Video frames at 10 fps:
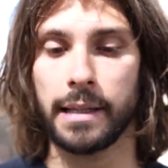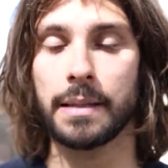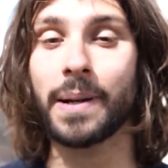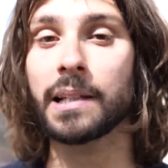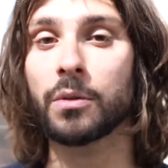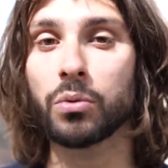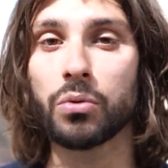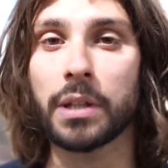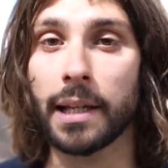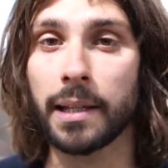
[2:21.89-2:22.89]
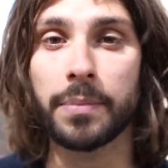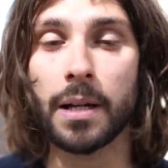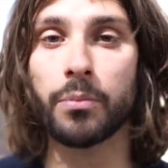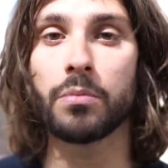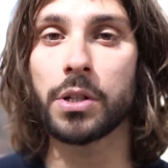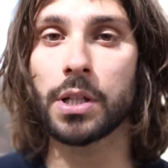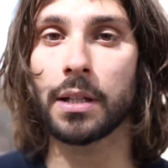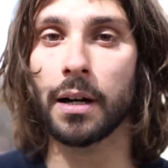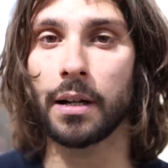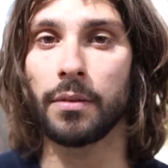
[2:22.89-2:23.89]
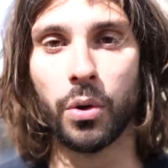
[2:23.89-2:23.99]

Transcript: ce n'est pas un contenu qui est adapté à un public général.